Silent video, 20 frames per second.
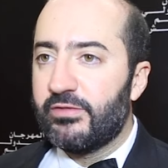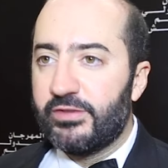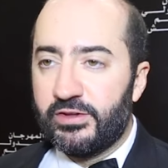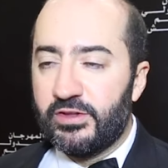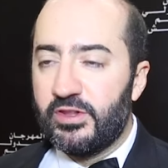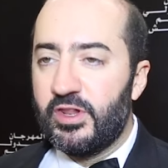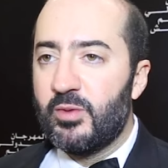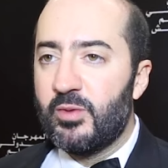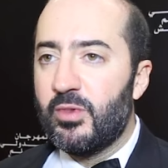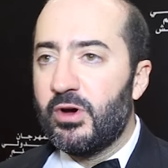في
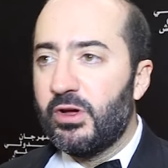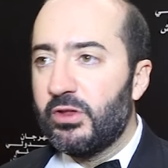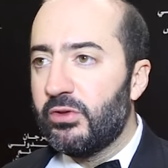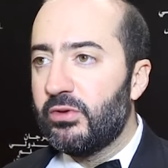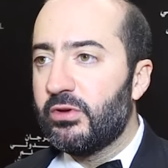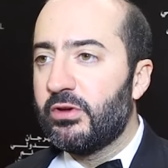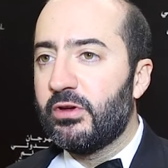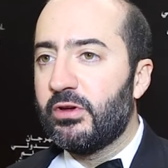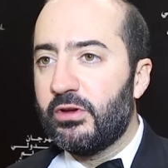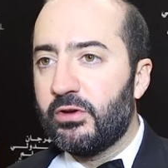السينما
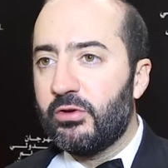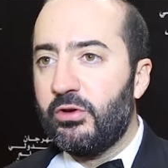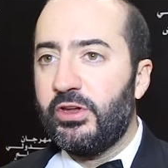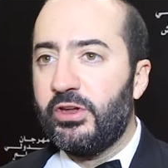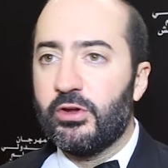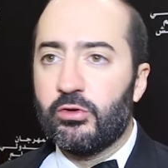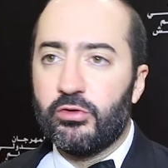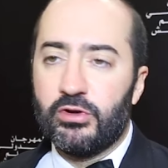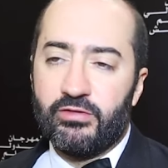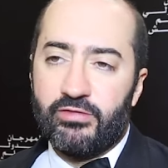دونك
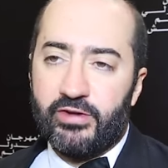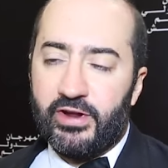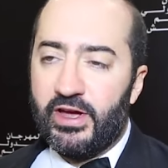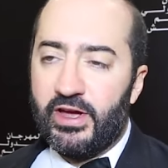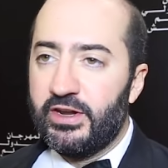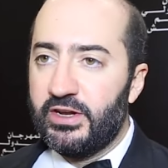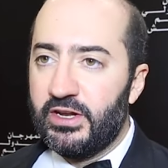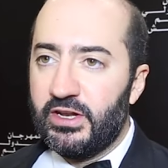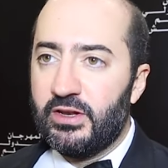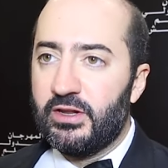حنا كنا
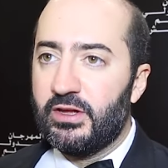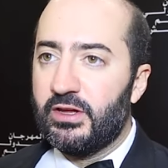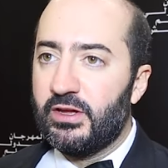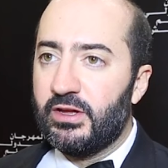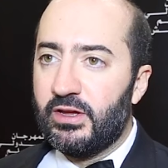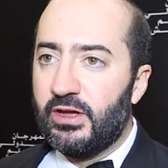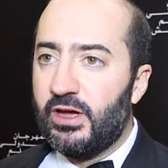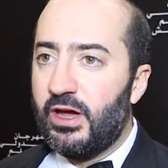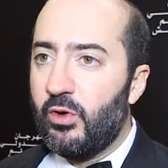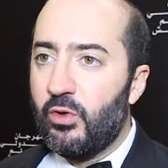فرحانين
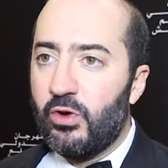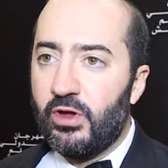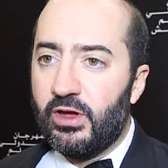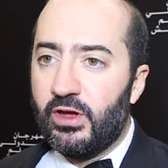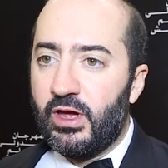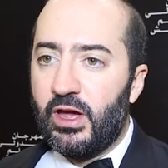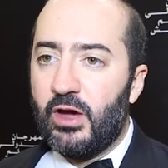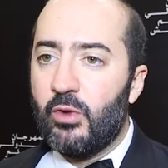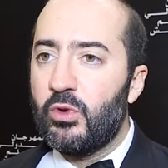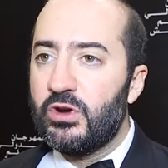آه، أو
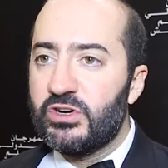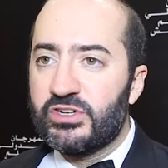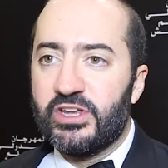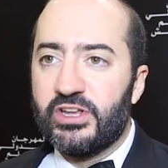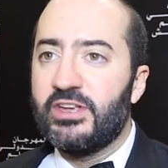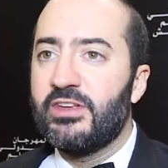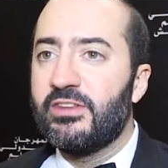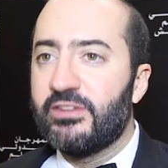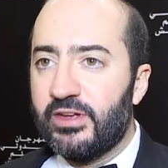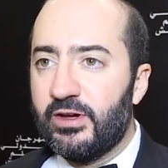اول
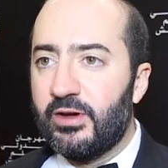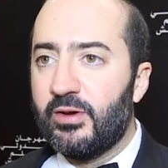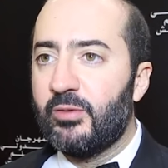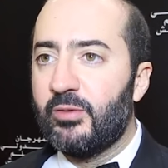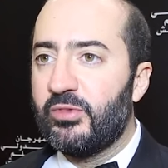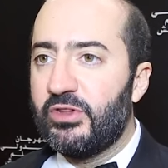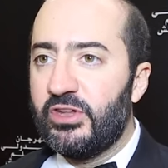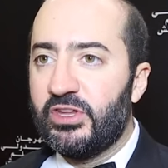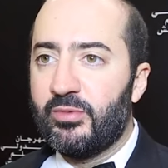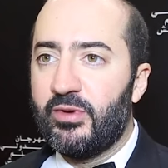جائزه
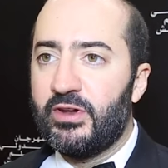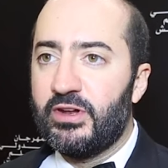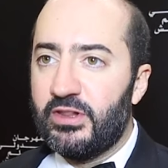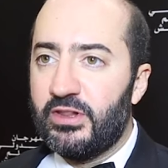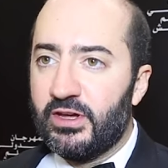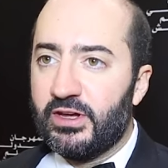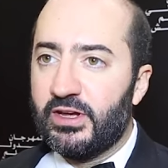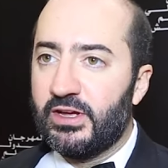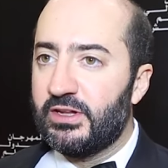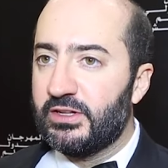بالنسبه
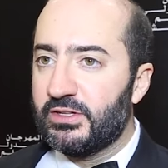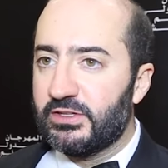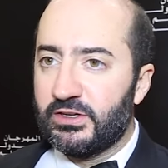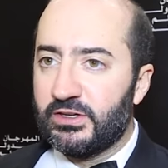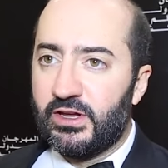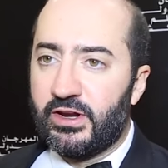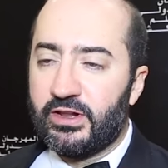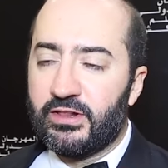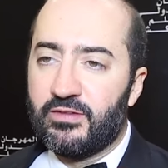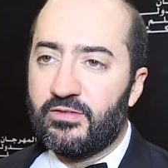لنا كانت
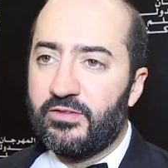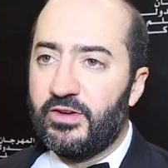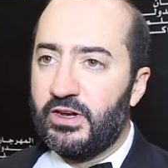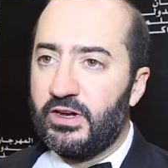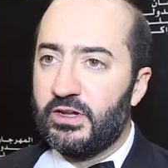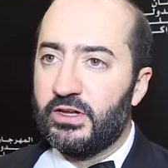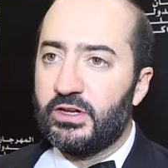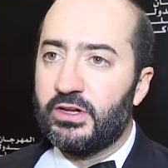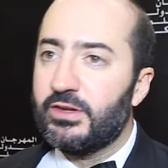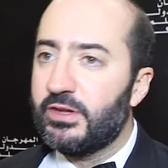رد
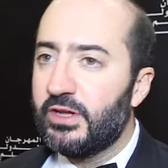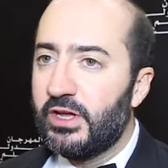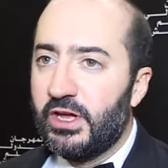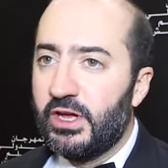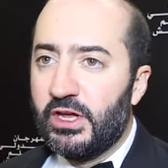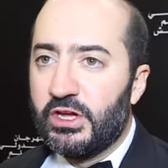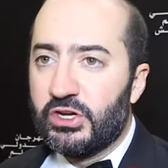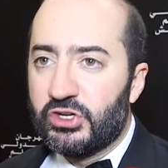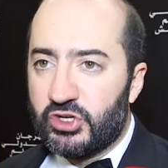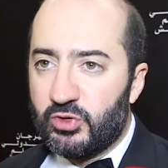الفعل
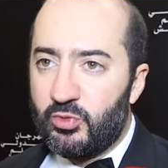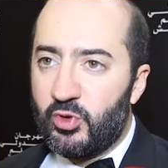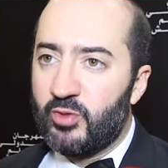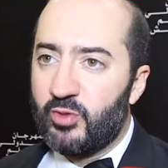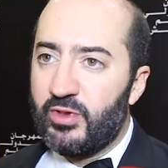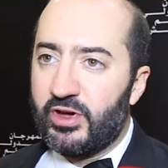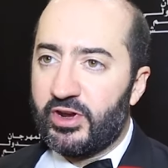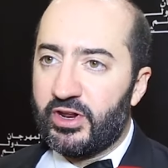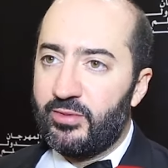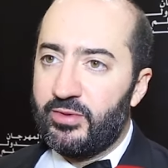الجمهور
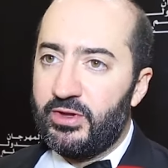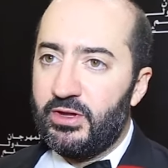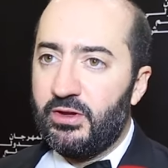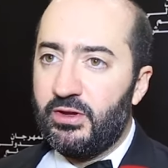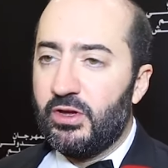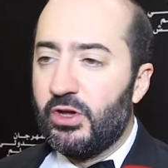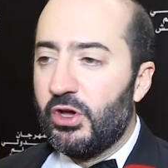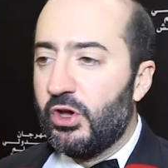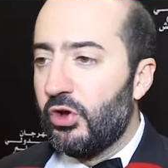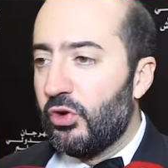المغربي
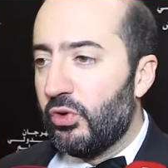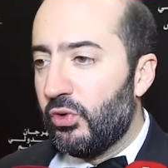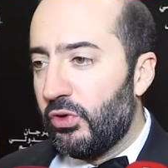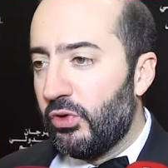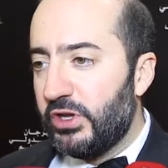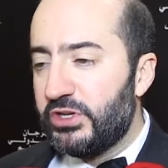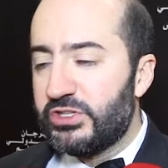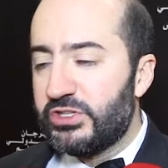وهذه